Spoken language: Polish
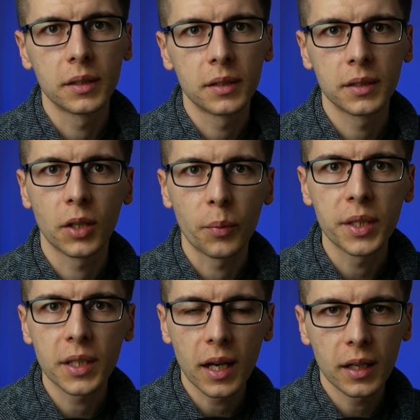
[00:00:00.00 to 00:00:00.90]
Yy,
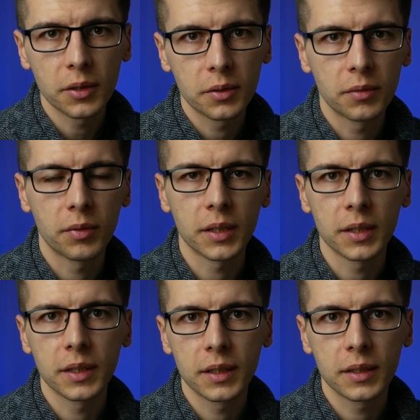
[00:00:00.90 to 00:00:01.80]
zrobić atut
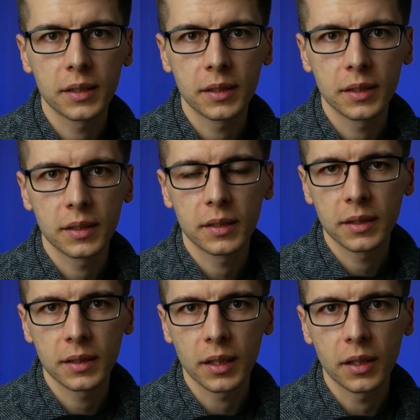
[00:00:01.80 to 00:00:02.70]
właśnie
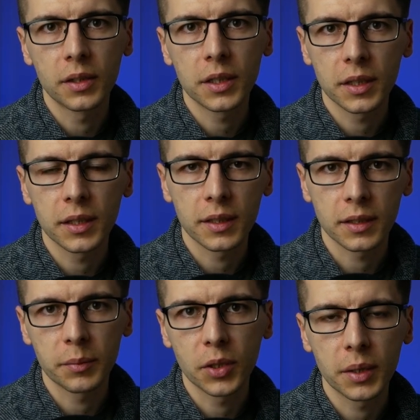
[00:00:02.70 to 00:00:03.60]
yy, z tego, jeżeli
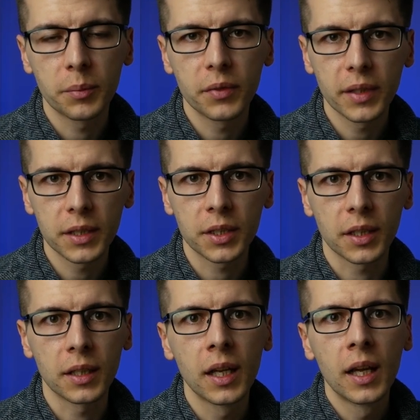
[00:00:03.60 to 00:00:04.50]
jest tam dobre
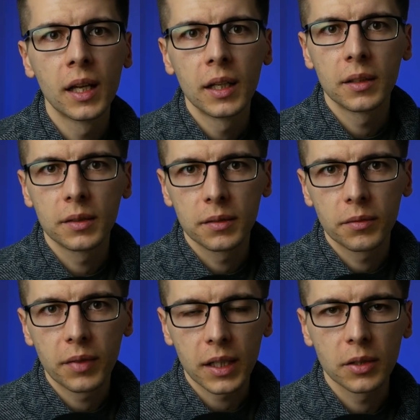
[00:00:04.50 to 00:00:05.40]
powietrze. Yy,
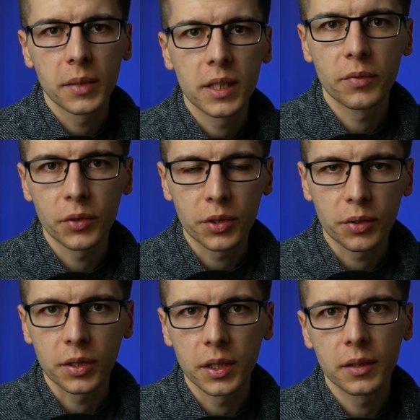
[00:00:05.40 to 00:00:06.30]
warto swój
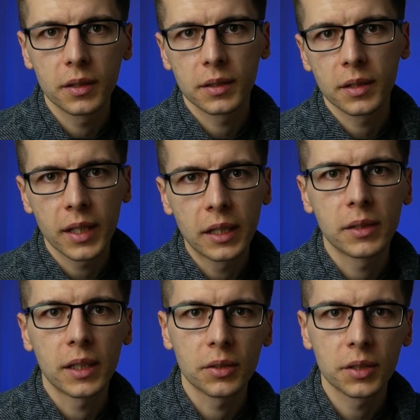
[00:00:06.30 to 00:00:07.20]
czujnik ze względu
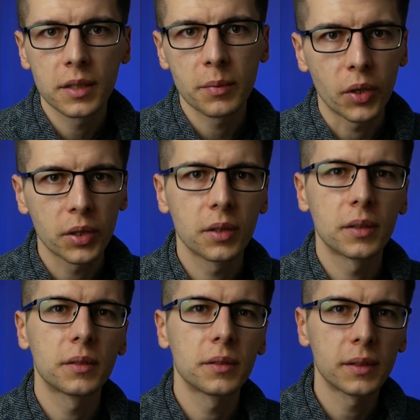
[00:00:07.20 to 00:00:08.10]
na to, że smog
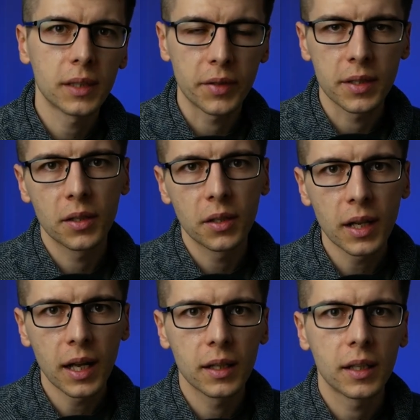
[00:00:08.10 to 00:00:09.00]
to zjawisko
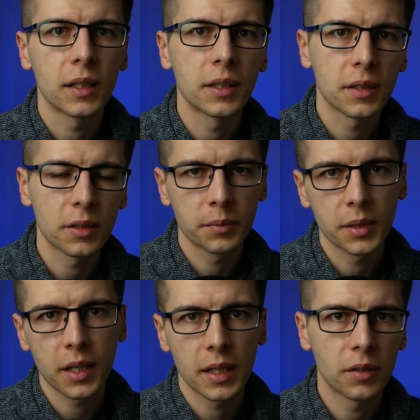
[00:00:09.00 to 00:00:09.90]
lokalne i często
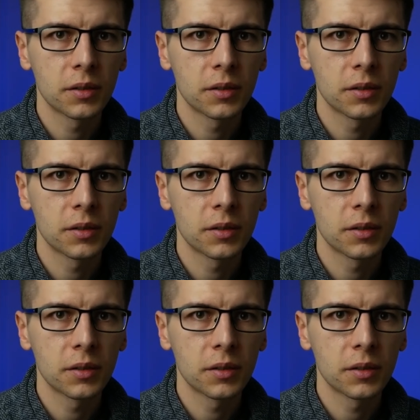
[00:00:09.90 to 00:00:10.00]
mieszkania